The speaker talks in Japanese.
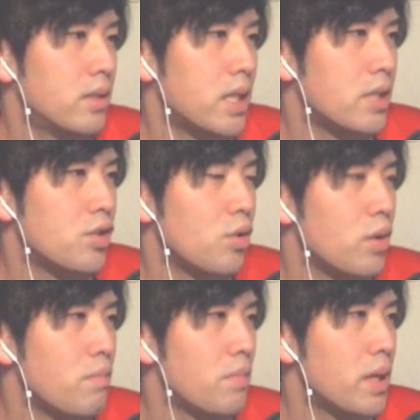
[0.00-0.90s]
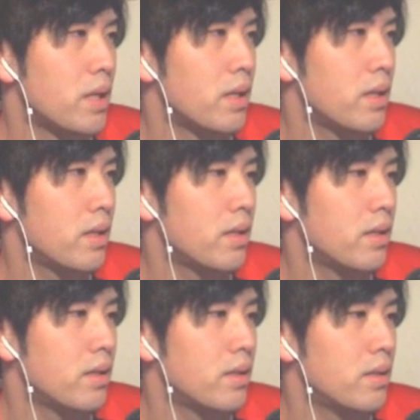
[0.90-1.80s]
勝1敗だね。
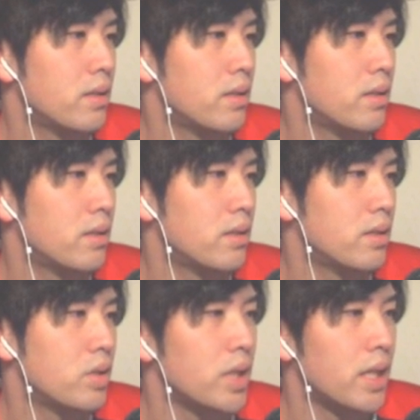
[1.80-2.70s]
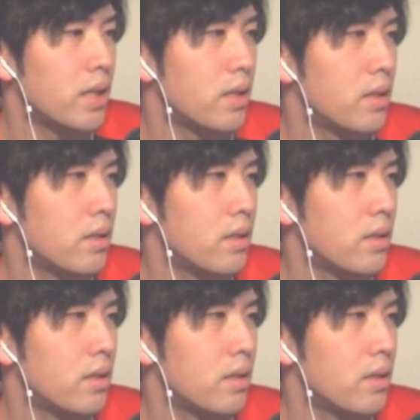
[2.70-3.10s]
そうだね。